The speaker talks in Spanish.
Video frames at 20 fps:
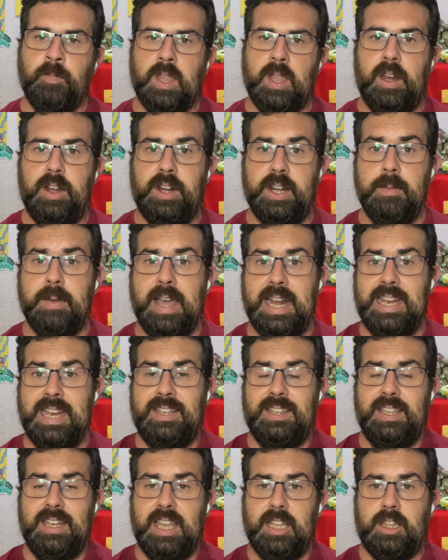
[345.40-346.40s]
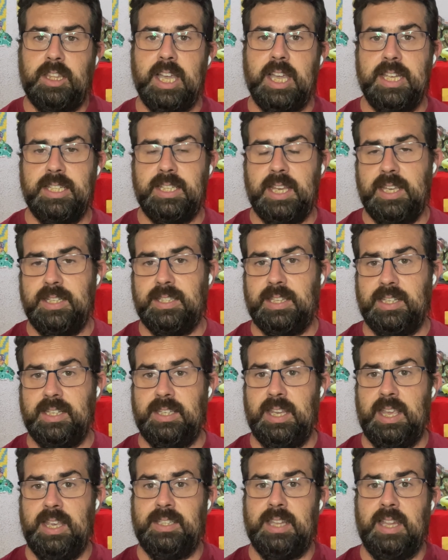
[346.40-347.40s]
rivales directas esta,
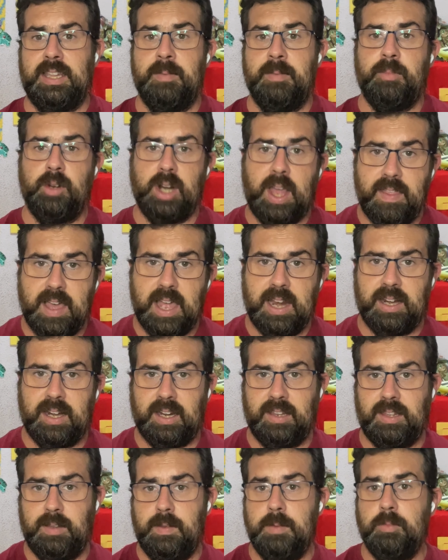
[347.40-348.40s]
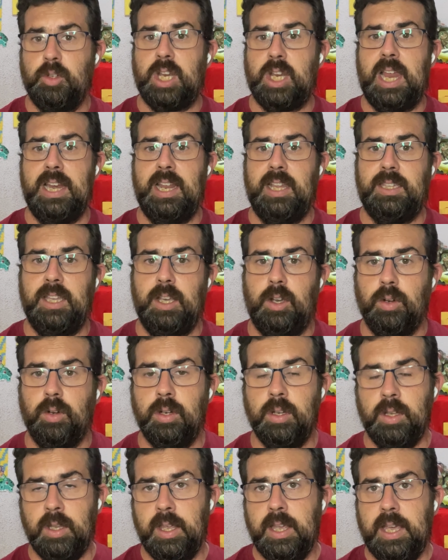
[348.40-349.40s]
esta temporada. Recibimos al Atlético
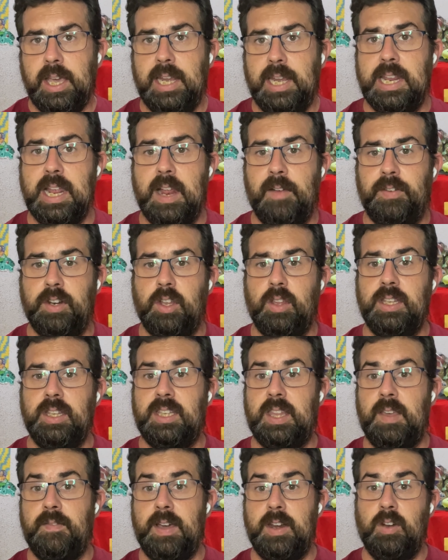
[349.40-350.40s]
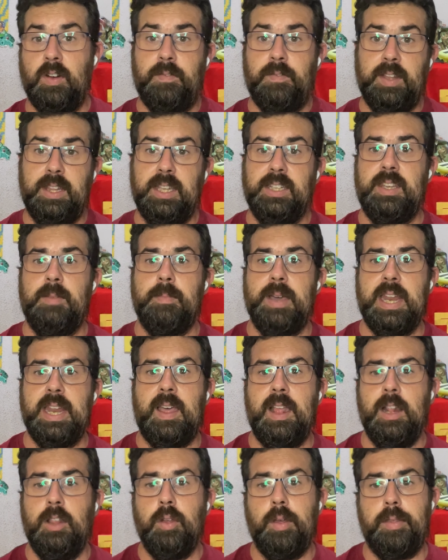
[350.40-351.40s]
en el Alfredo Di estefano el fin de semana,
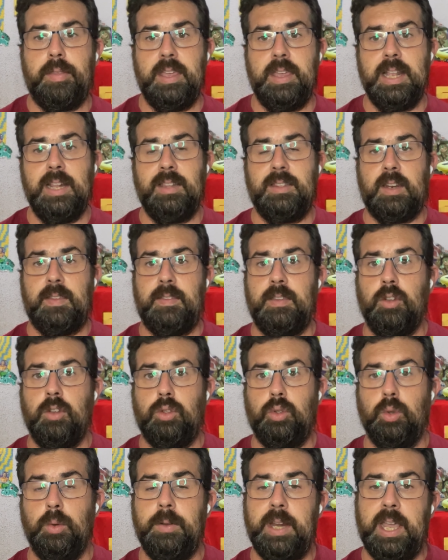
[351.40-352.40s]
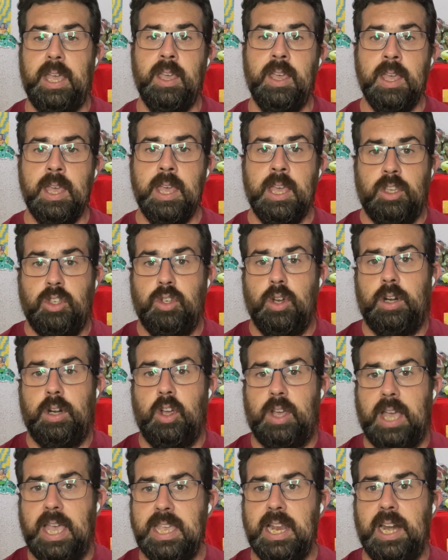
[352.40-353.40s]
el 12 y el 13 de octubre. Yo creo
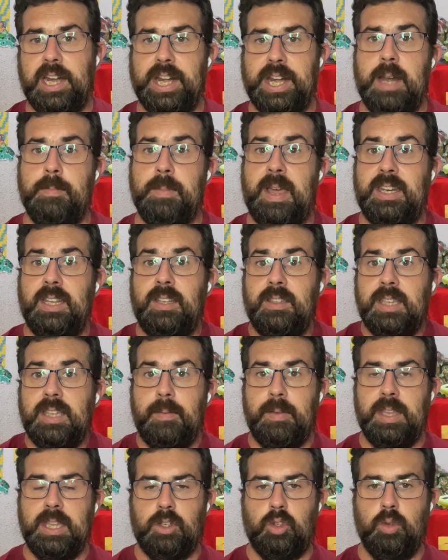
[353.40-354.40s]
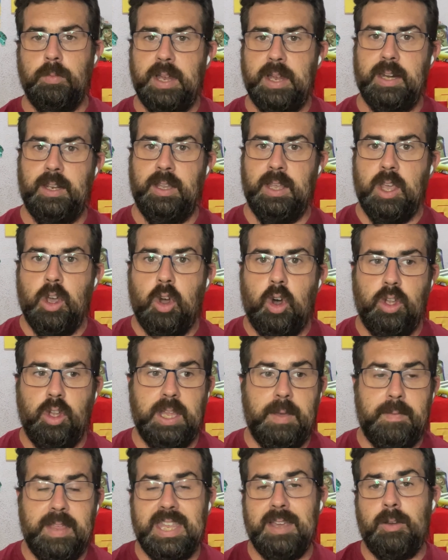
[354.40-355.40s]
que ahí el Real Madrid debe de sumar o
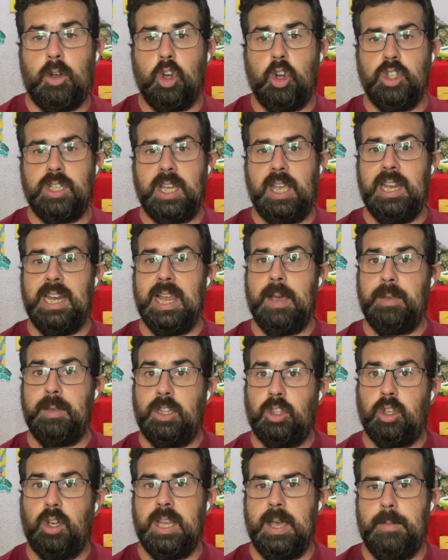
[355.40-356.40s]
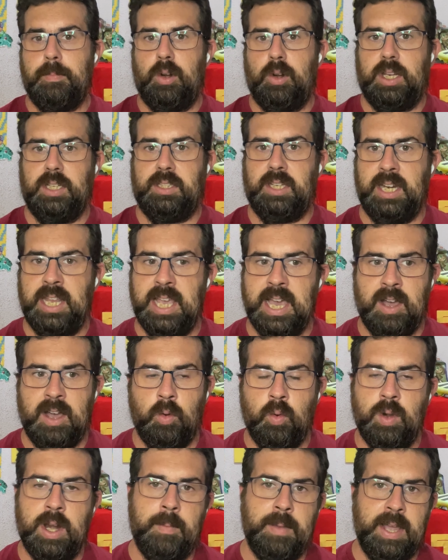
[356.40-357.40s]
debe de conseguir la victoria porque sería
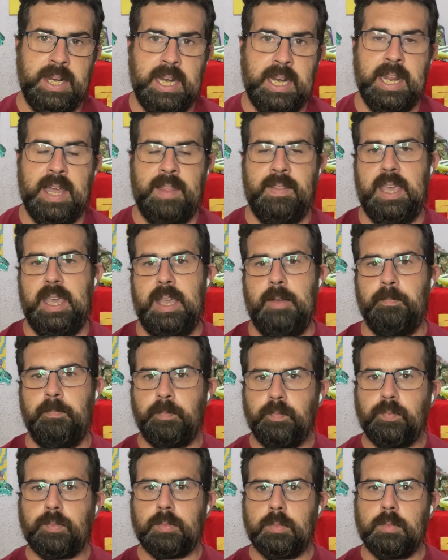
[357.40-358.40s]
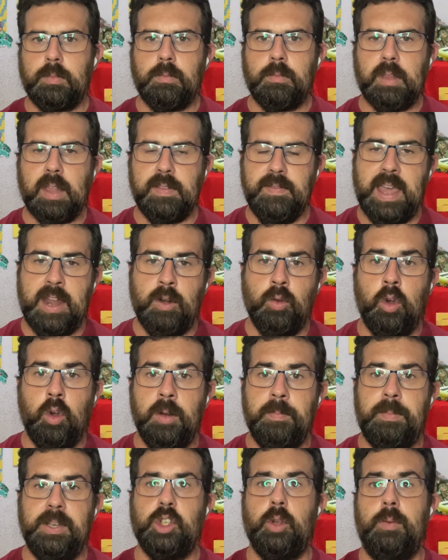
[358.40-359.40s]
una manera de dar un
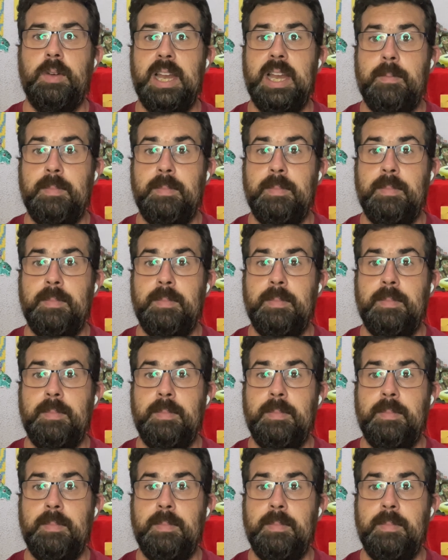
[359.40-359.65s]
golpe sobre la